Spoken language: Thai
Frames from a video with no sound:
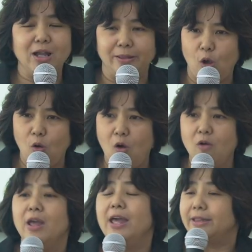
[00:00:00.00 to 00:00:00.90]
งกับนอกห้
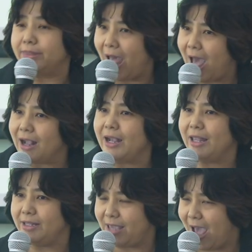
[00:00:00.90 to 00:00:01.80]
องต่าง
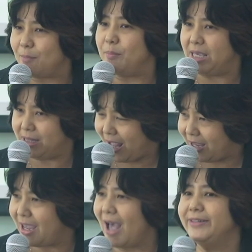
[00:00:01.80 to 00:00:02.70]
กันอย่างมีนั
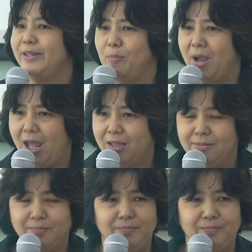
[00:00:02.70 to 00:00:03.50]
ยยะสำคัญ